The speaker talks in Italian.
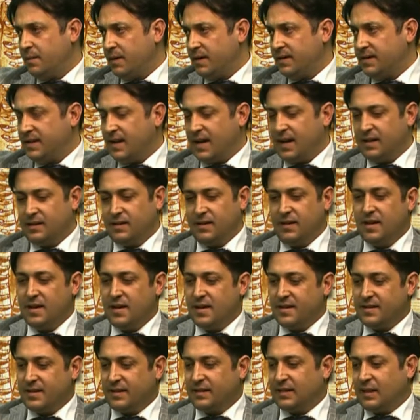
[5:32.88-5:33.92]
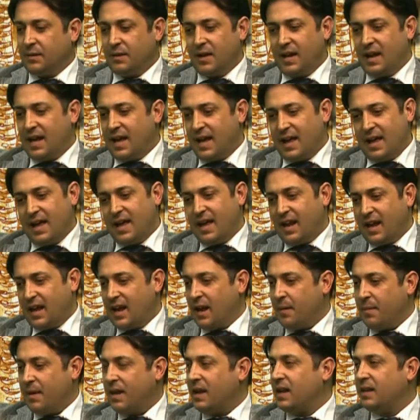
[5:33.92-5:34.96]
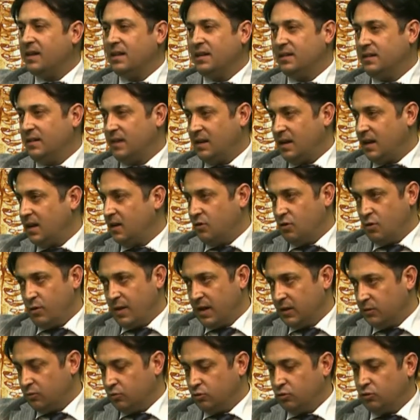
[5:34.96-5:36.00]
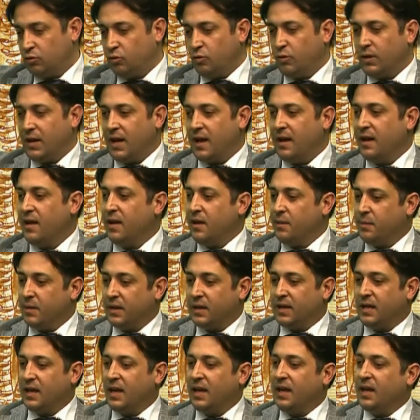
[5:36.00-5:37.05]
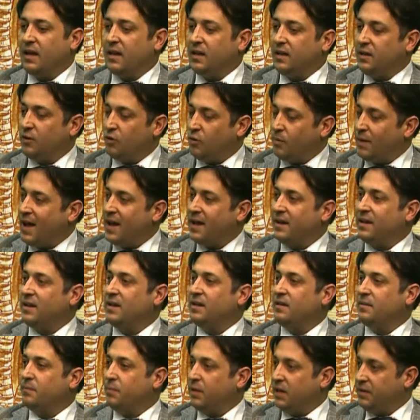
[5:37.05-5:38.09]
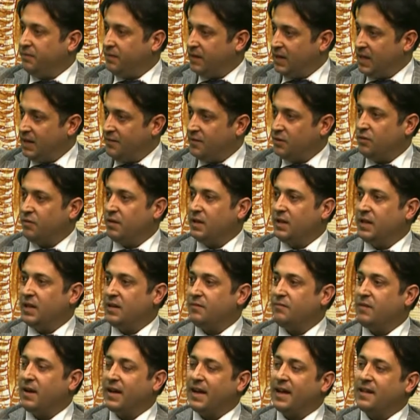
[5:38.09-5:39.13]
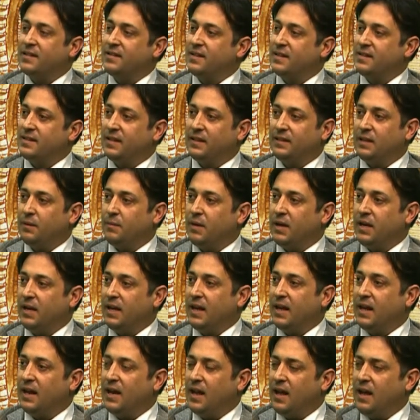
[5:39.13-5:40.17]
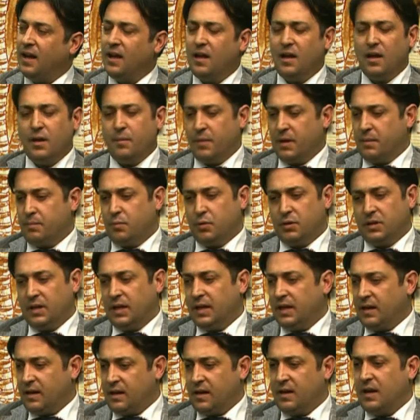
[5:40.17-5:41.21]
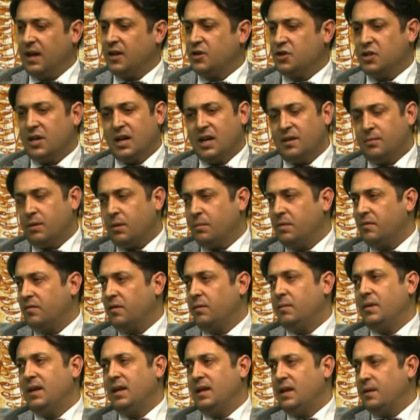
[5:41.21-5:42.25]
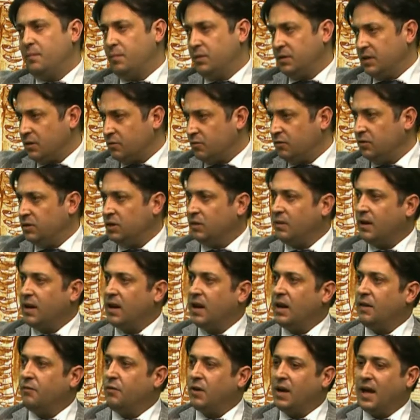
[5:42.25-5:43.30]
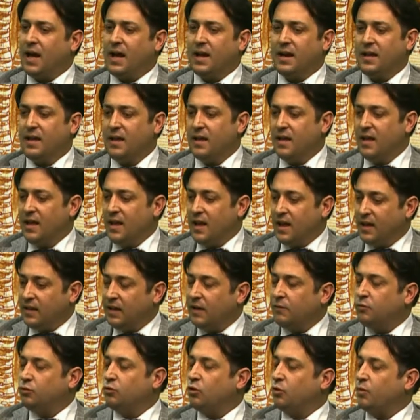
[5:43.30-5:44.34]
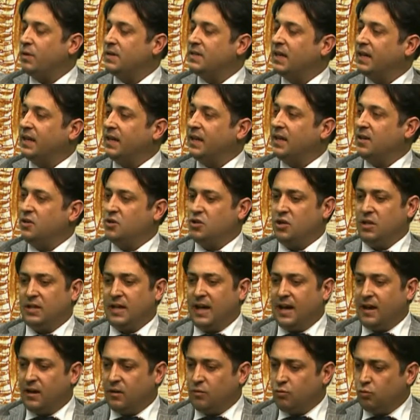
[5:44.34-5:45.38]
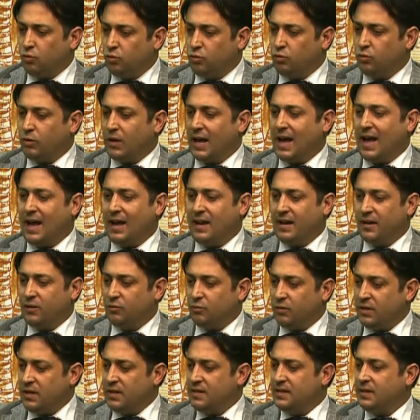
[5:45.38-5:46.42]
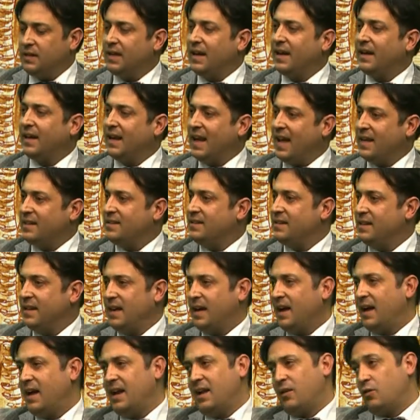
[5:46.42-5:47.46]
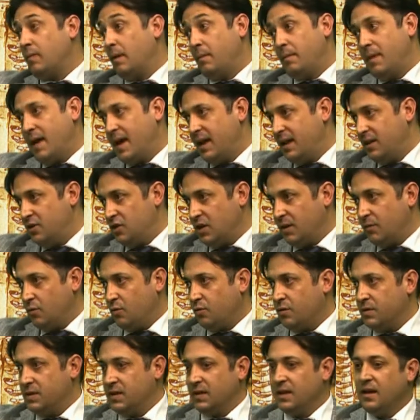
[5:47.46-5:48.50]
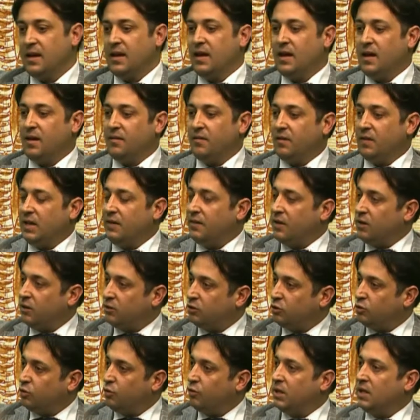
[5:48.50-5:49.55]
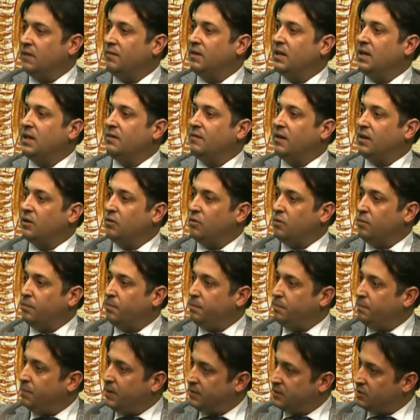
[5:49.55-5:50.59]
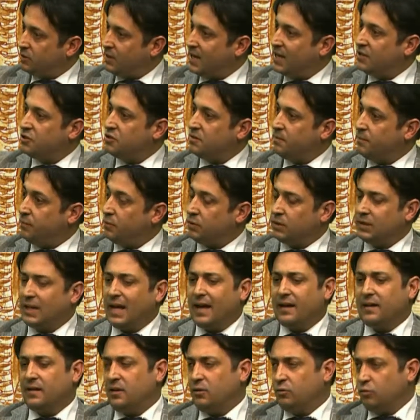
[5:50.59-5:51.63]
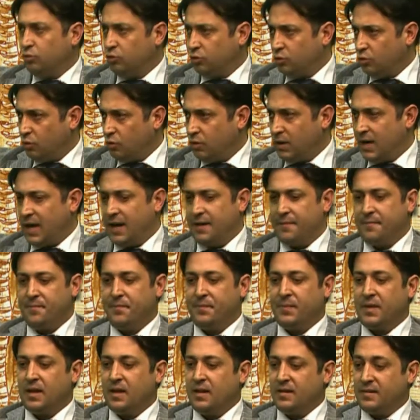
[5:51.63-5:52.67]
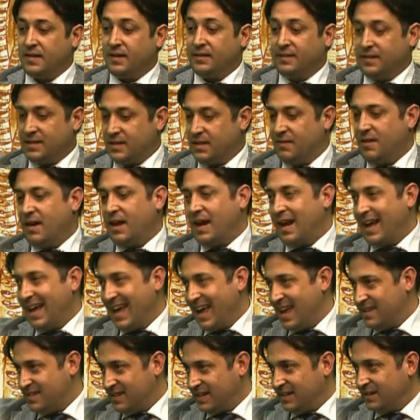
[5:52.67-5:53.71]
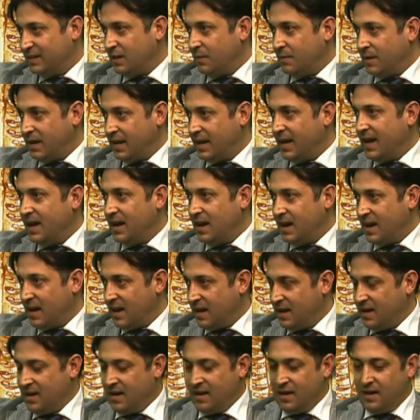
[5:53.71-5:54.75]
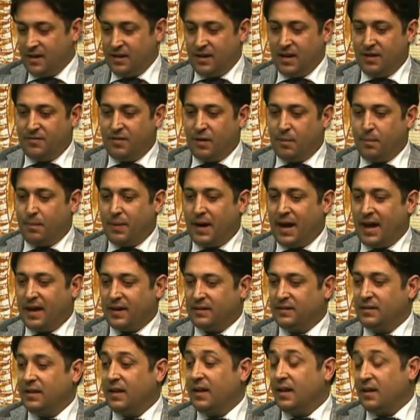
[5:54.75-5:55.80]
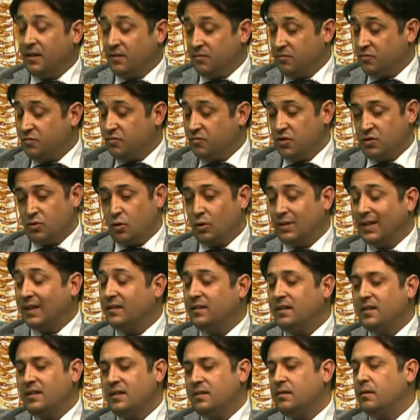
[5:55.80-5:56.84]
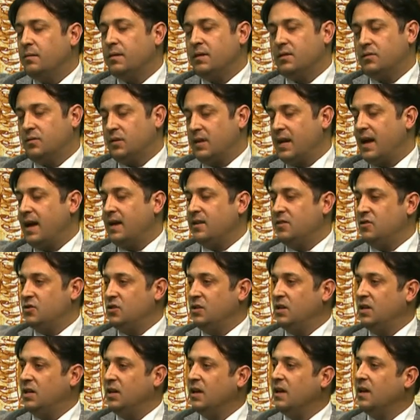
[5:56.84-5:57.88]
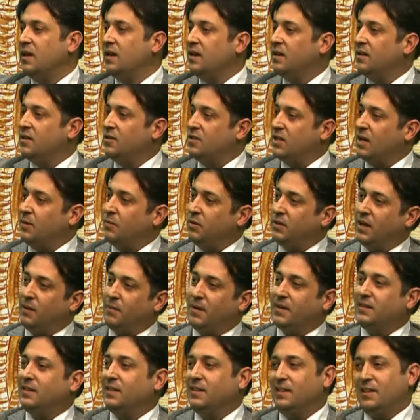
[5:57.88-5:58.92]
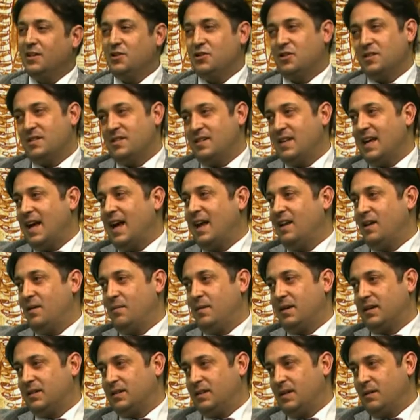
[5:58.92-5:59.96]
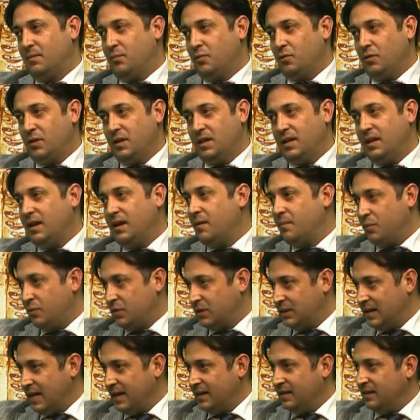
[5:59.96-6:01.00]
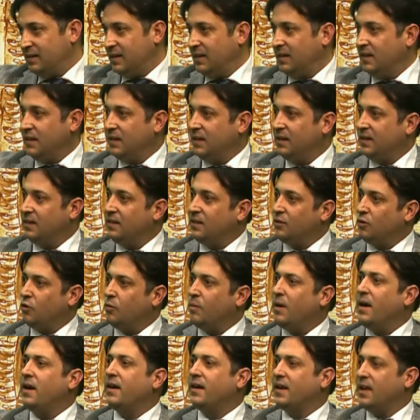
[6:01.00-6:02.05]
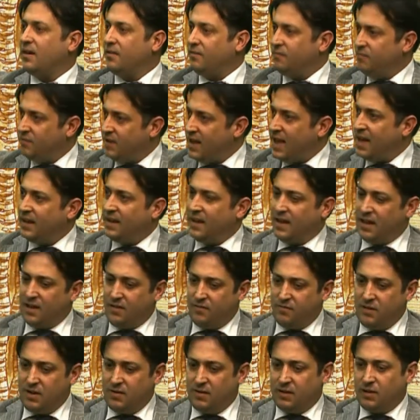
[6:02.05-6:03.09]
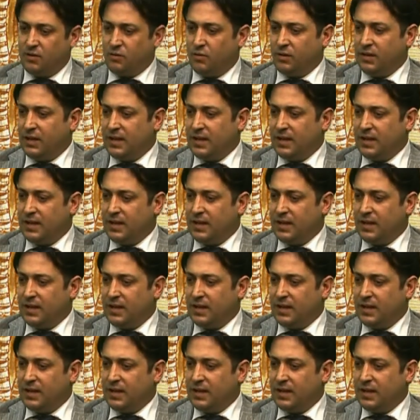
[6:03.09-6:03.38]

passati. Santa Santamella era la perla del Tirreno, lo è tuttora, perché i romani preferivano venire in vacanza a Santa Marinella per poter lasciare le proprie famiglie e poter continuare a lavorare ed ha avuto questa crescita culturale, turistica, grazie alla Roma Bene, diciamo così. Venivano attori, venivano personaggi importanti, tuttora Santa Severa e Santa Marinella ne fa parte, ci sono tantissimi personaggi diciamo, della parte dirigenziale, la parte politica importante di, di Roma che viene e vive da noi